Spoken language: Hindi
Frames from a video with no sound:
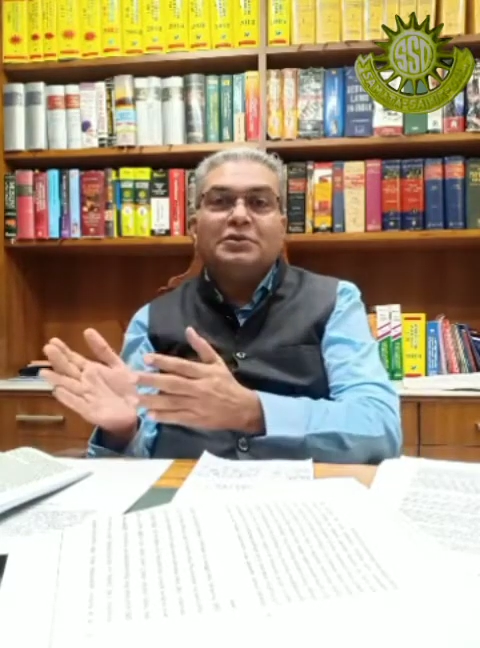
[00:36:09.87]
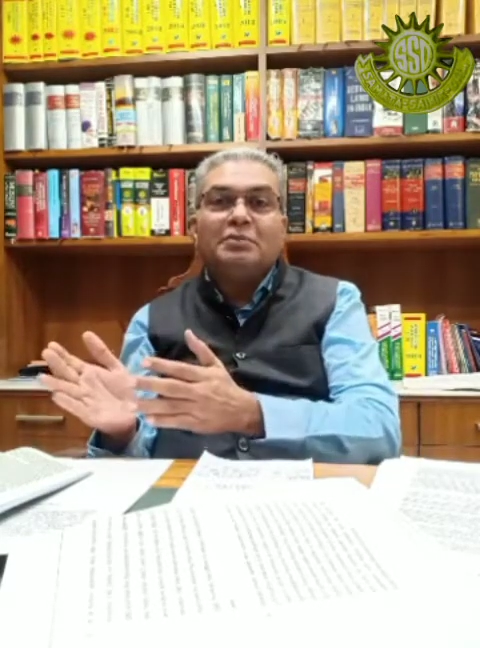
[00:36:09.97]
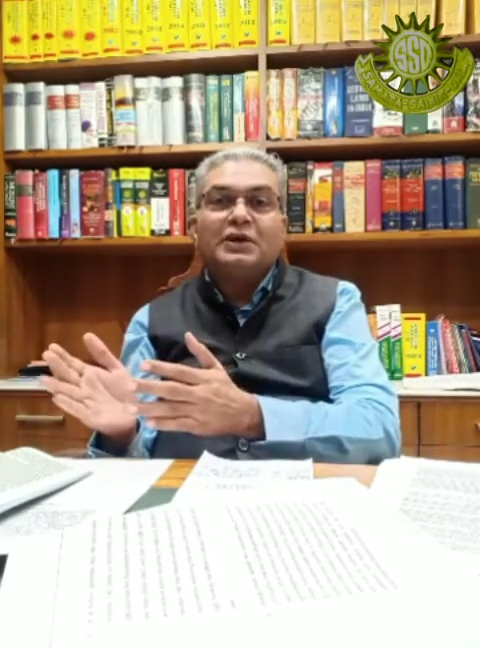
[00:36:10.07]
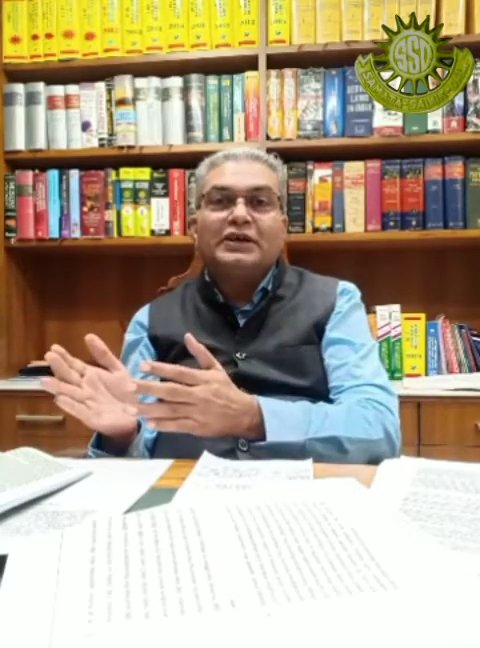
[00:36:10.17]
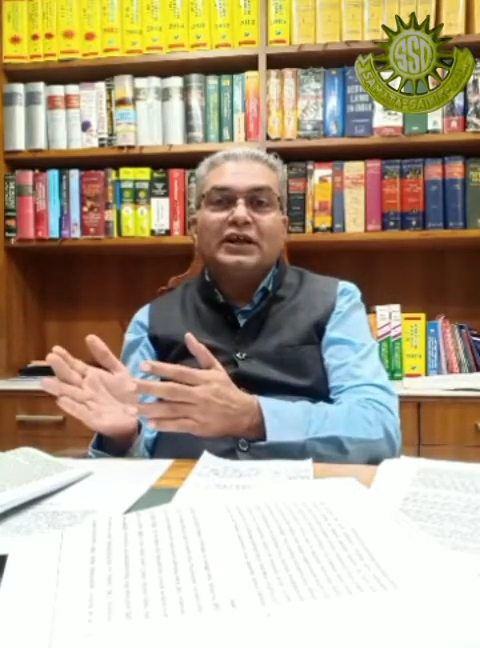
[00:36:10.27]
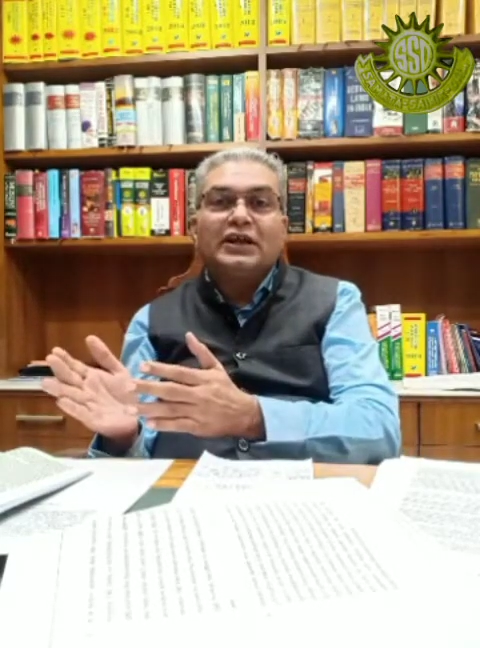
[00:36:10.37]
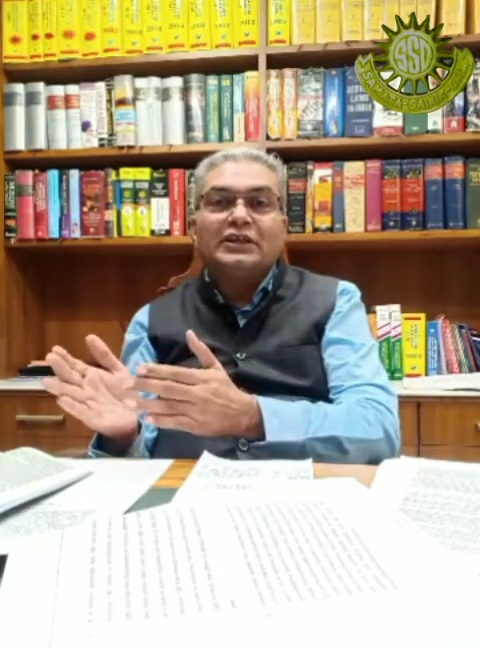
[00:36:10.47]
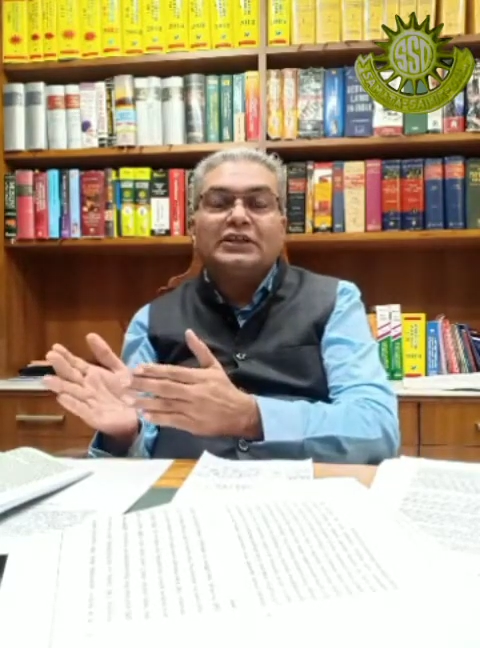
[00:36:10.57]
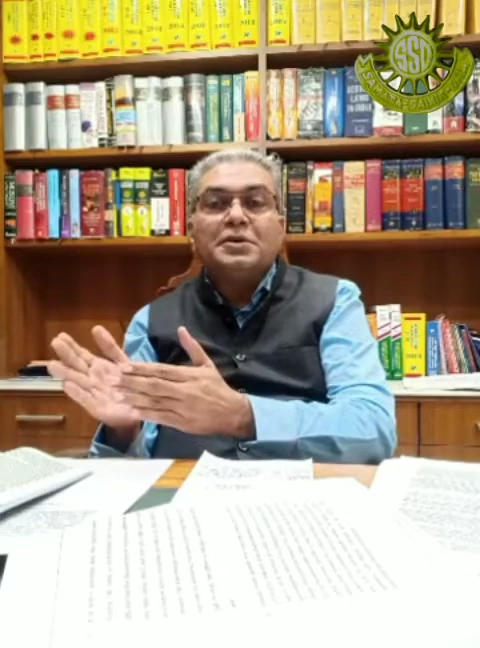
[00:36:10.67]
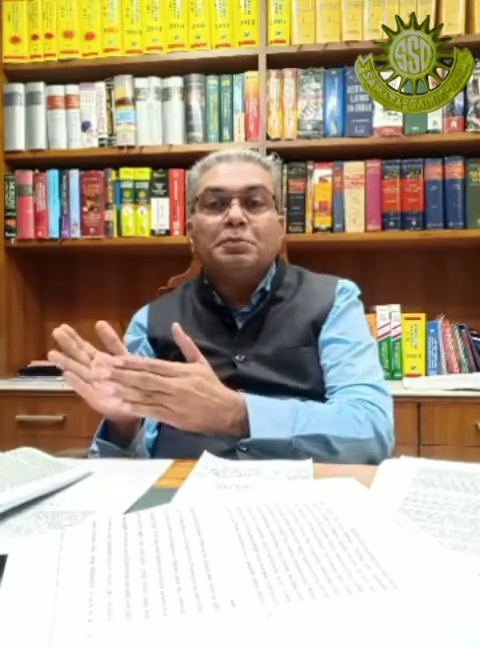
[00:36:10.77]
आंबेडकर ने
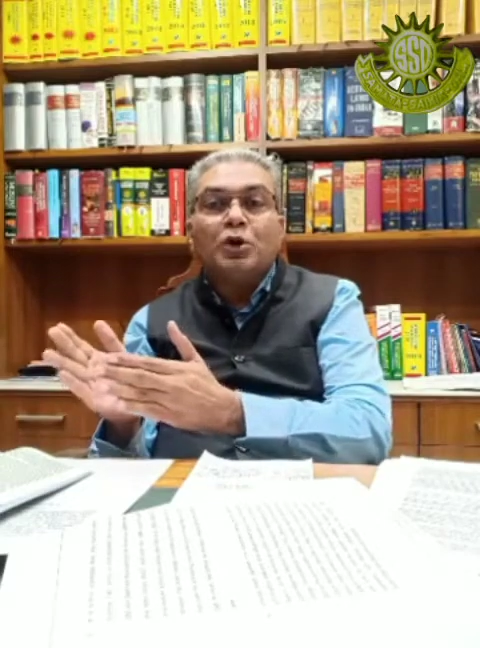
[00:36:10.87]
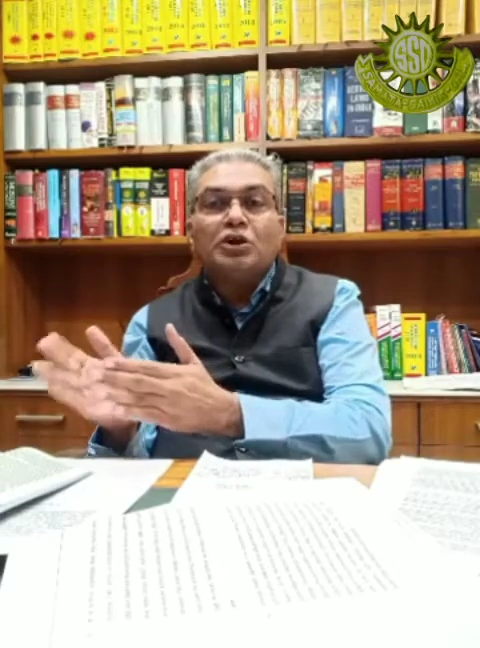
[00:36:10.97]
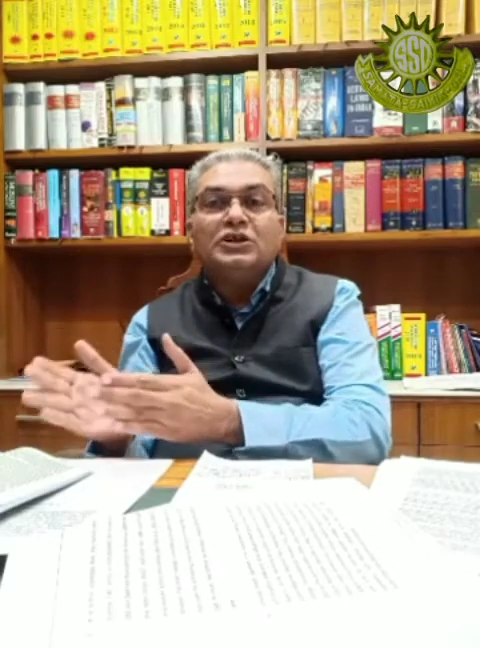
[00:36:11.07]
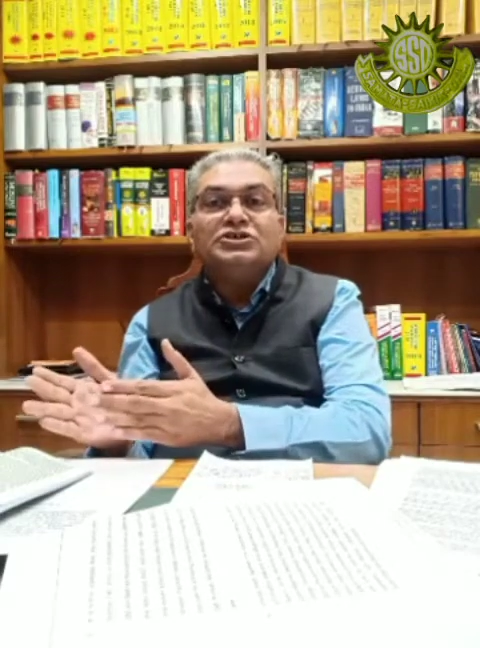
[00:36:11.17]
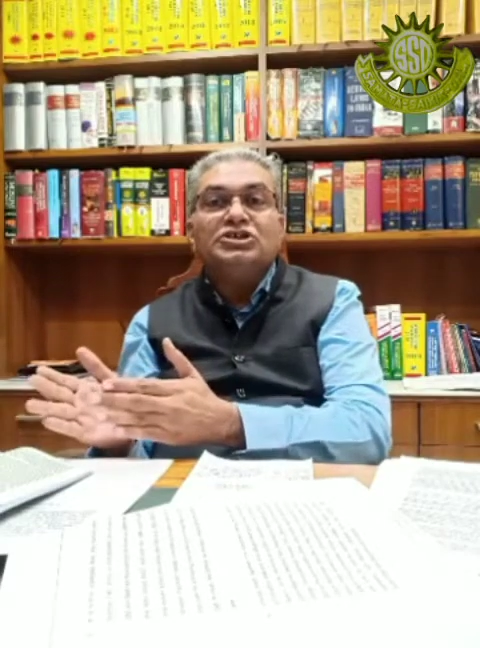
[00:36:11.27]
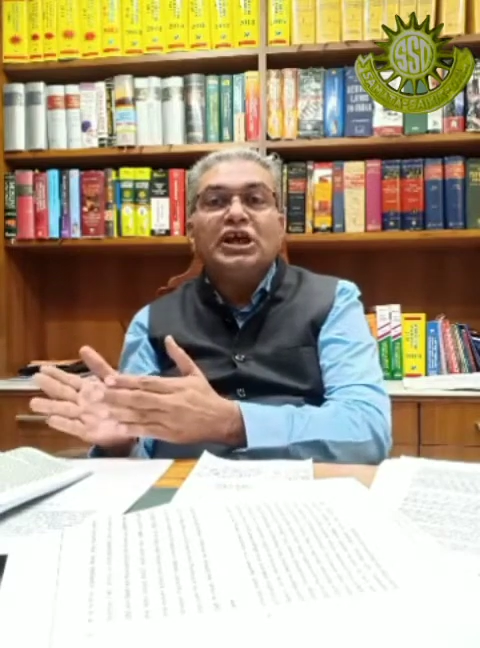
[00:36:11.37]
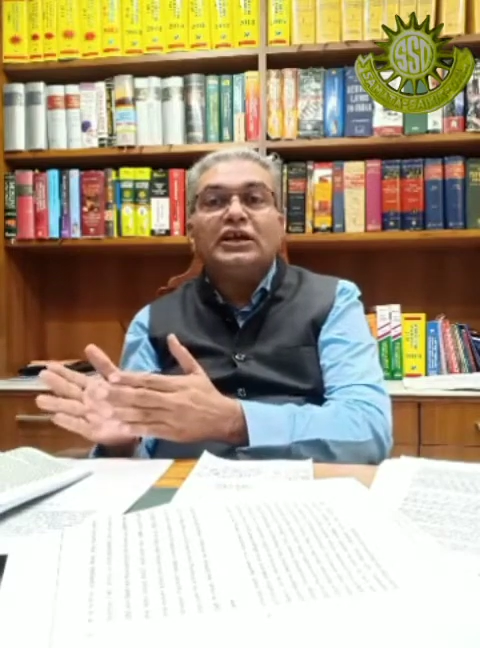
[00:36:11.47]
इतना इंपॉर्टेंस दिया